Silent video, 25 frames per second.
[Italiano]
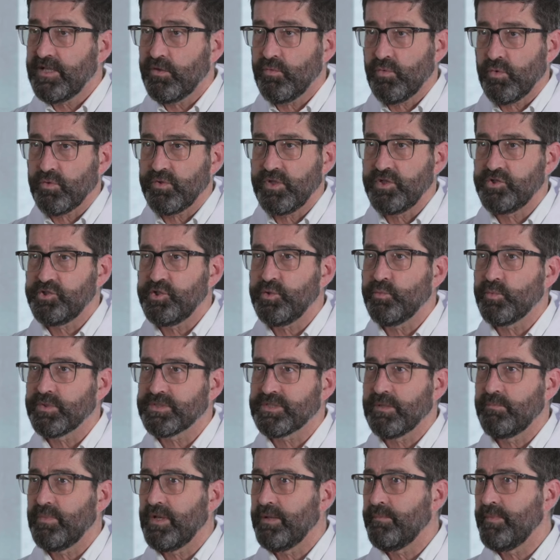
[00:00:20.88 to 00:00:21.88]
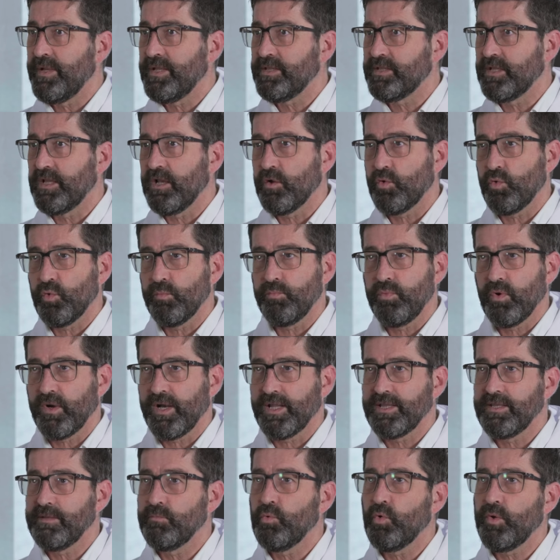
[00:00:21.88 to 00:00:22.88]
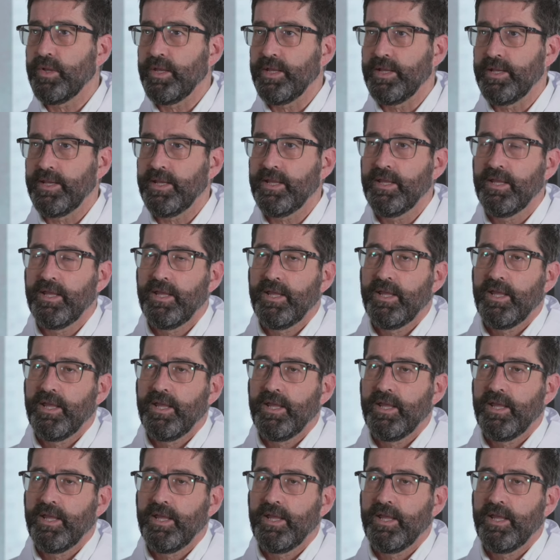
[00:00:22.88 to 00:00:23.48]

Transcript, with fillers: è uno dei cinque stabilimenti del gruppo Grandi Molini